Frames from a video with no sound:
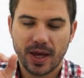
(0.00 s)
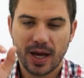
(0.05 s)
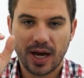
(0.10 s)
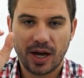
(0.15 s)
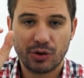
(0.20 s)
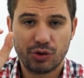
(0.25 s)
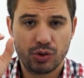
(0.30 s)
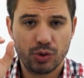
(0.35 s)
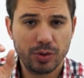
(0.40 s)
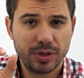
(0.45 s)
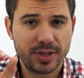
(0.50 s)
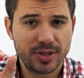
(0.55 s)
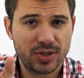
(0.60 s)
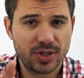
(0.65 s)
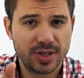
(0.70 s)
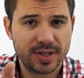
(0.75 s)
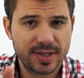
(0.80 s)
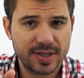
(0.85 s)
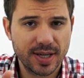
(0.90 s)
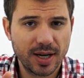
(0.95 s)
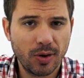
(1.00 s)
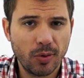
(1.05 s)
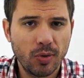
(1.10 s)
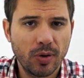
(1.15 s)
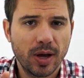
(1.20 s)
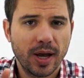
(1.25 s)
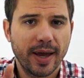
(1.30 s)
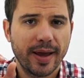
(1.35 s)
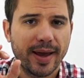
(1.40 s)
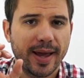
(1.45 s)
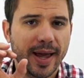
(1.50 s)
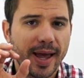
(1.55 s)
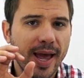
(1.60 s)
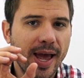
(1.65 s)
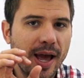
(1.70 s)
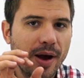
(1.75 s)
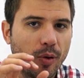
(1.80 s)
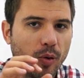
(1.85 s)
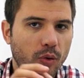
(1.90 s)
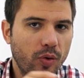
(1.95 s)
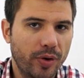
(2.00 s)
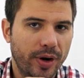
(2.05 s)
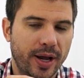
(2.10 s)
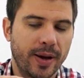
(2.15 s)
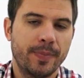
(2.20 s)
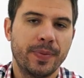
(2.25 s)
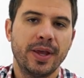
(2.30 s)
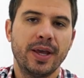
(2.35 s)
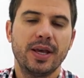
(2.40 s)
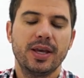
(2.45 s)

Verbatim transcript: A jurisdição é una.